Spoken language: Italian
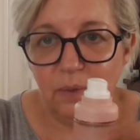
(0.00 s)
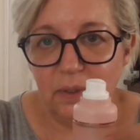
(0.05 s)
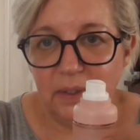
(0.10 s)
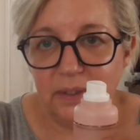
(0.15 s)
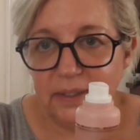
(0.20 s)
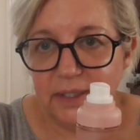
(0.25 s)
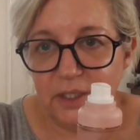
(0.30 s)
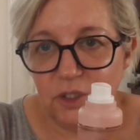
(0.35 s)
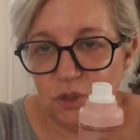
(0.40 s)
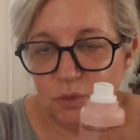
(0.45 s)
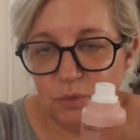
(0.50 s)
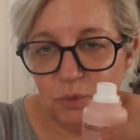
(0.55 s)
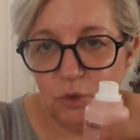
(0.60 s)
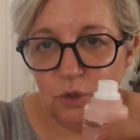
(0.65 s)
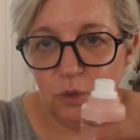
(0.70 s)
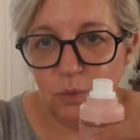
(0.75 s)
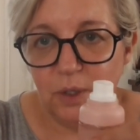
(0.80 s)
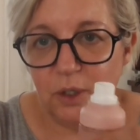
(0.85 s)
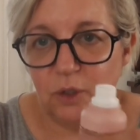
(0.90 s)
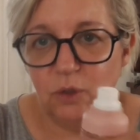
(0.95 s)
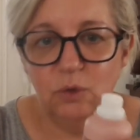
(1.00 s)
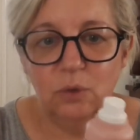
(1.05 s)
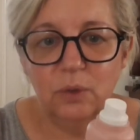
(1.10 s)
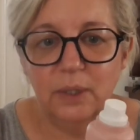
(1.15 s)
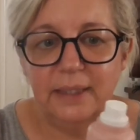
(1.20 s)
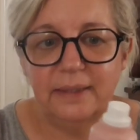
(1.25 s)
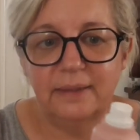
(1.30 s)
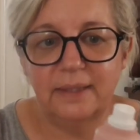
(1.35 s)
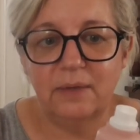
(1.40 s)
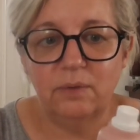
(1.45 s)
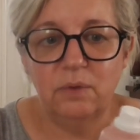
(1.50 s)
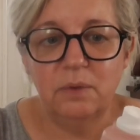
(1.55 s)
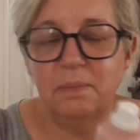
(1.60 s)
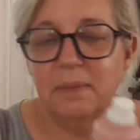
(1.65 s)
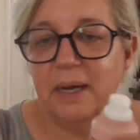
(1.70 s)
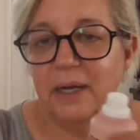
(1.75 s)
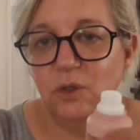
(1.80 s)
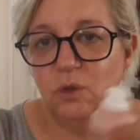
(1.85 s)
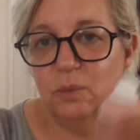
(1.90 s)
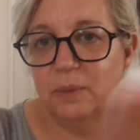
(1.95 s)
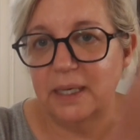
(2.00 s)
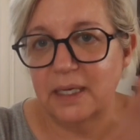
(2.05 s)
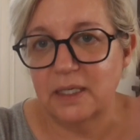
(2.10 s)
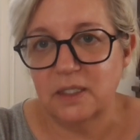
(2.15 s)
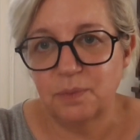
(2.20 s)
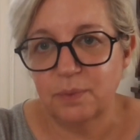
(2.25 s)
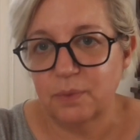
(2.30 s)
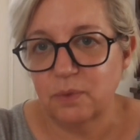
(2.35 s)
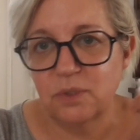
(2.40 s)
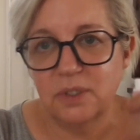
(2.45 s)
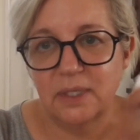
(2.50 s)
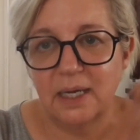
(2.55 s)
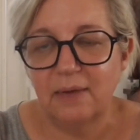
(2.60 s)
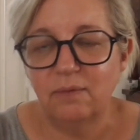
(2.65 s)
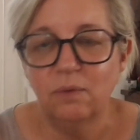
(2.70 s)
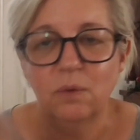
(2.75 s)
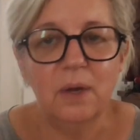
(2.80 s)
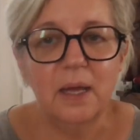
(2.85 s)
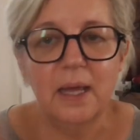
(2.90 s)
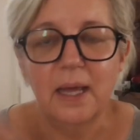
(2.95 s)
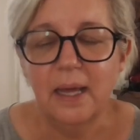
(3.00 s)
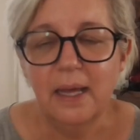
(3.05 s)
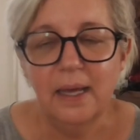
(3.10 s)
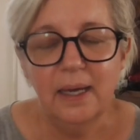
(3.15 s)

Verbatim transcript: quel 10 minuti quarto d'ora entravo in bagno me la spruzzavo